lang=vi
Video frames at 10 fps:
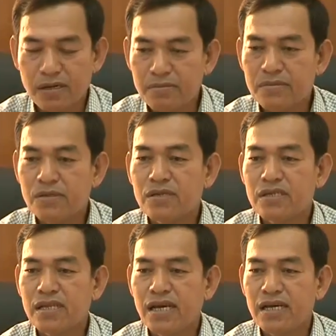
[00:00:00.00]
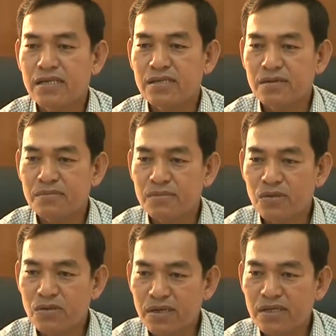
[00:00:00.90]
tôm nuôi sinh thái tôm
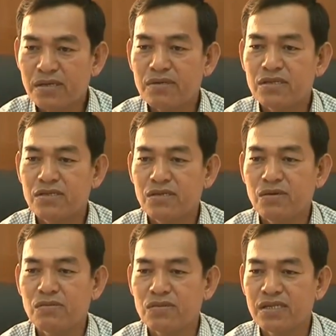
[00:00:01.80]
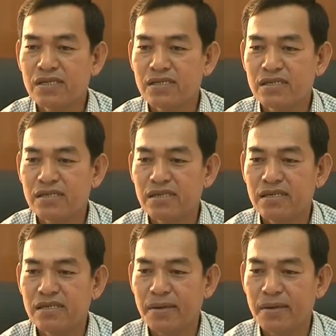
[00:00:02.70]
nuôi ở trong cái vùng rừng à,